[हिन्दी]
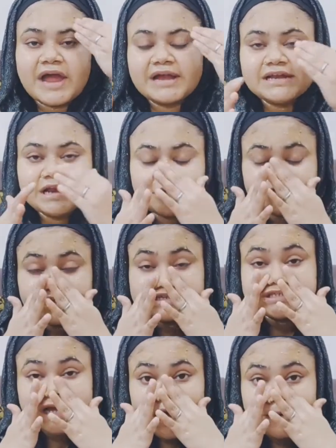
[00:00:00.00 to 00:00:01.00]
वाइट हेड्स या
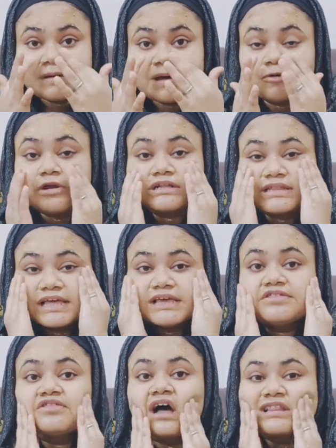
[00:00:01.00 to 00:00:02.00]
जहाँ पर आपको लगता है
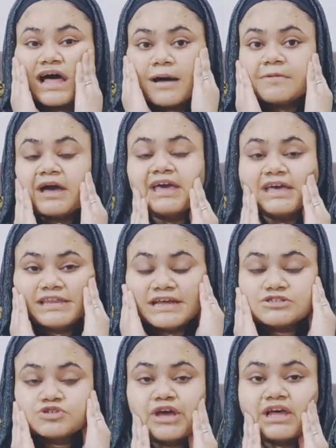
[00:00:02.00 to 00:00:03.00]
कि ज़्यादा आपका
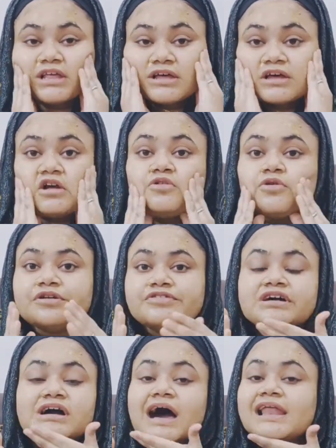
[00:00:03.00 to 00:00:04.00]
एरिया जो है थोड़ा
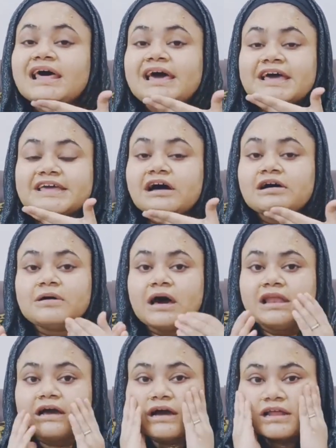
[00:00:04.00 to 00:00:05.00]
सा काला है या
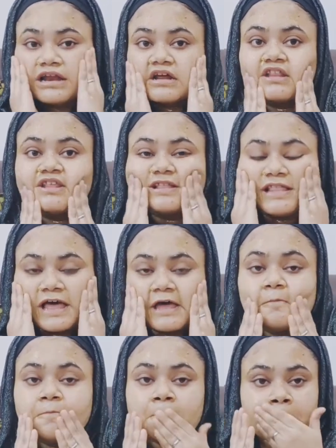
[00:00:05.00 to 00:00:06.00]
अलग कलर का दिखता
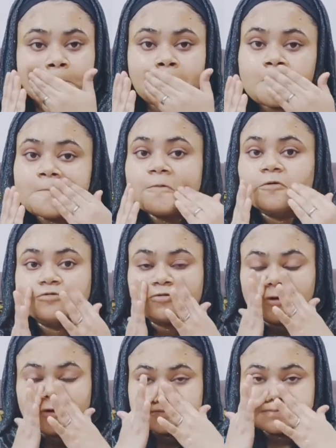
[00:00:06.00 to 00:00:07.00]
है
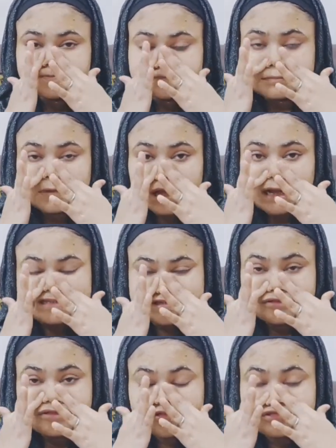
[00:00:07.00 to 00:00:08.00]
उसको
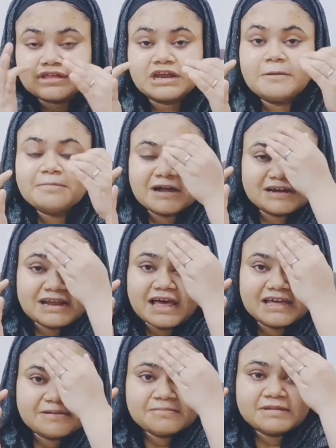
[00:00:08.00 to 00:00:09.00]
अच्छे से स्क्रब करना
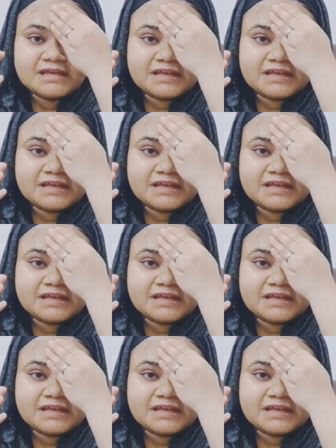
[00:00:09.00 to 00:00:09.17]
है